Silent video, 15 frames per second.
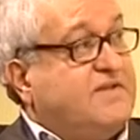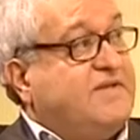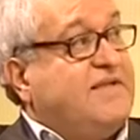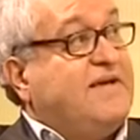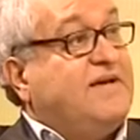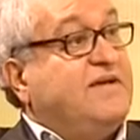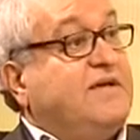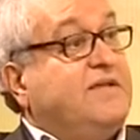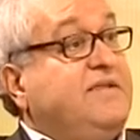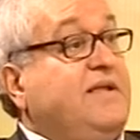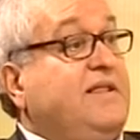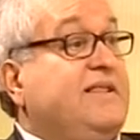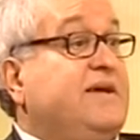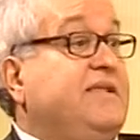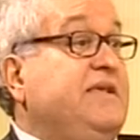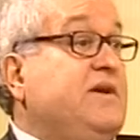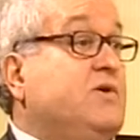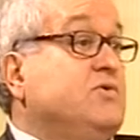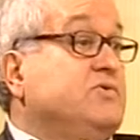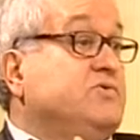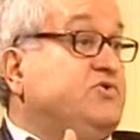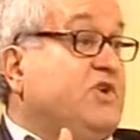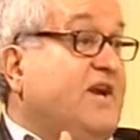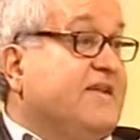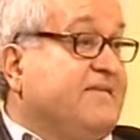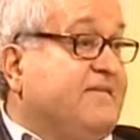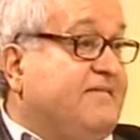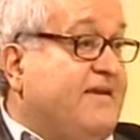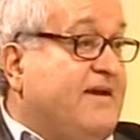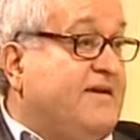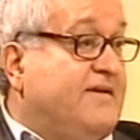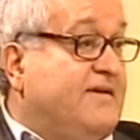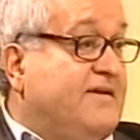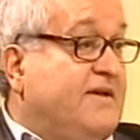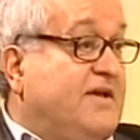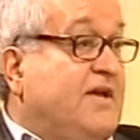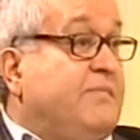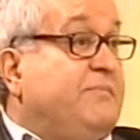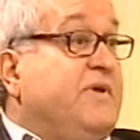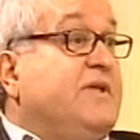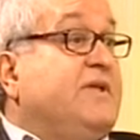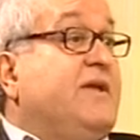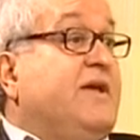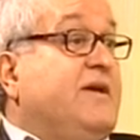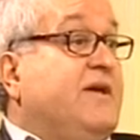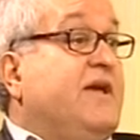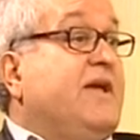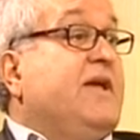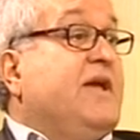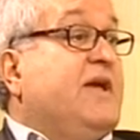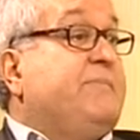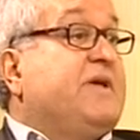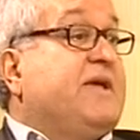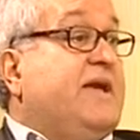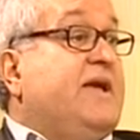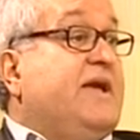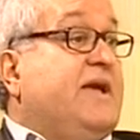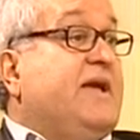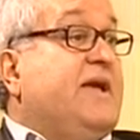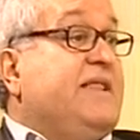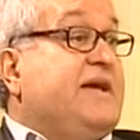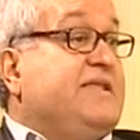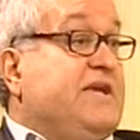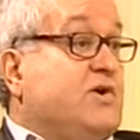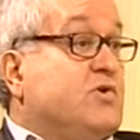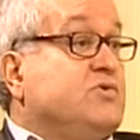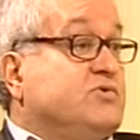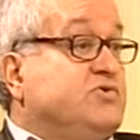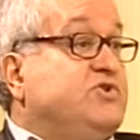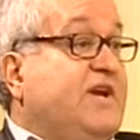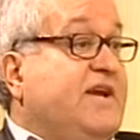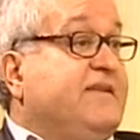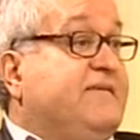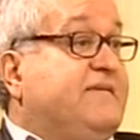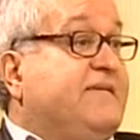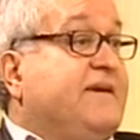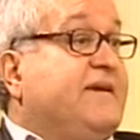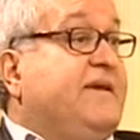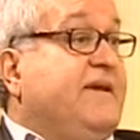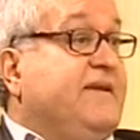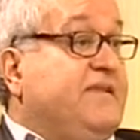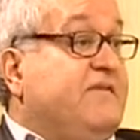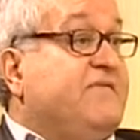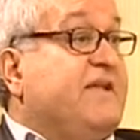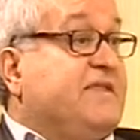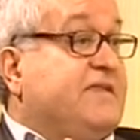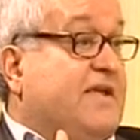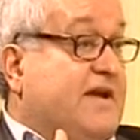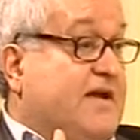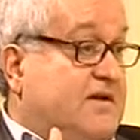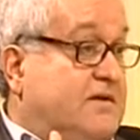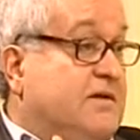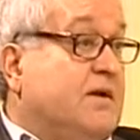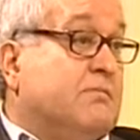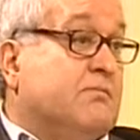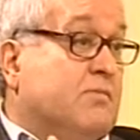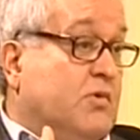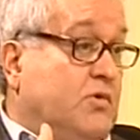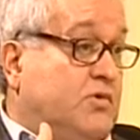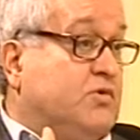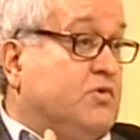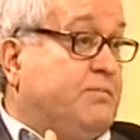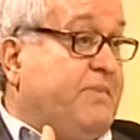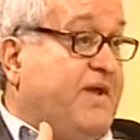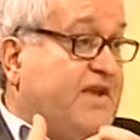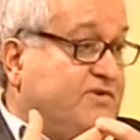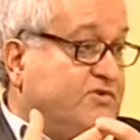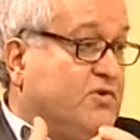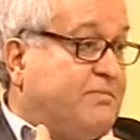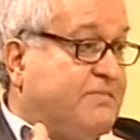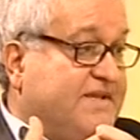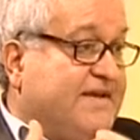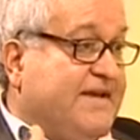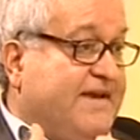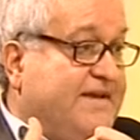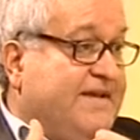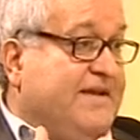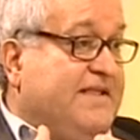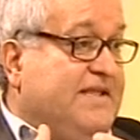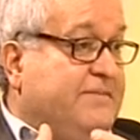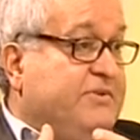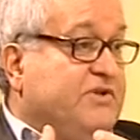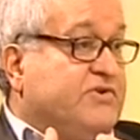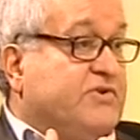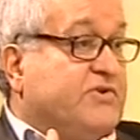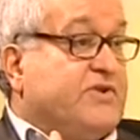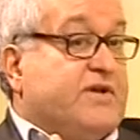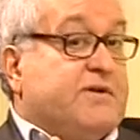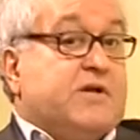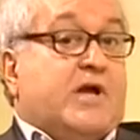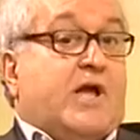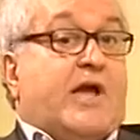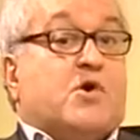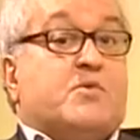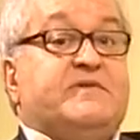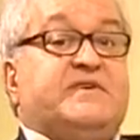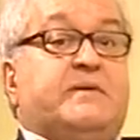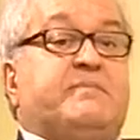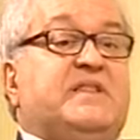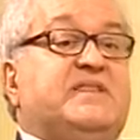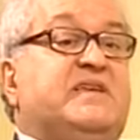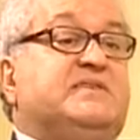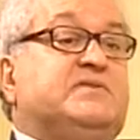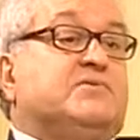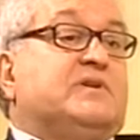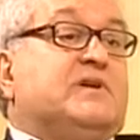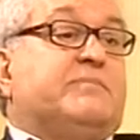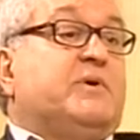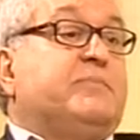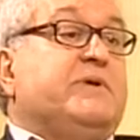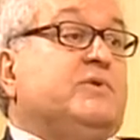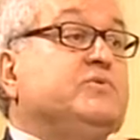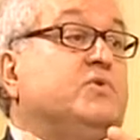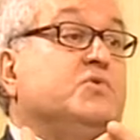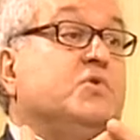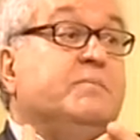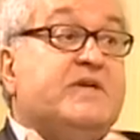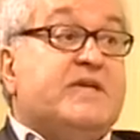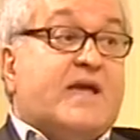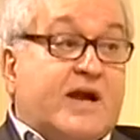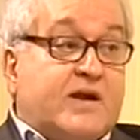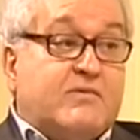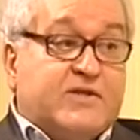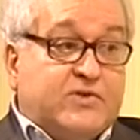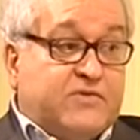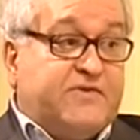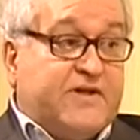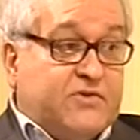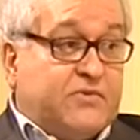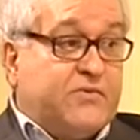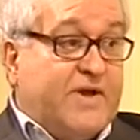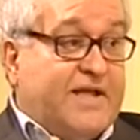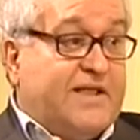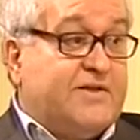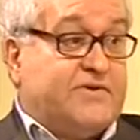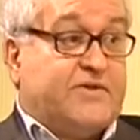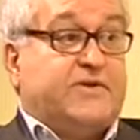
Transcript: nella, nella, riconoscenza. Nella riconoscenza, perché, infatti sono termini... Perché è la riconoscenza che diventa molto peso, perché le persone è come se perdessero la propria autonomia quando fanno quello. No?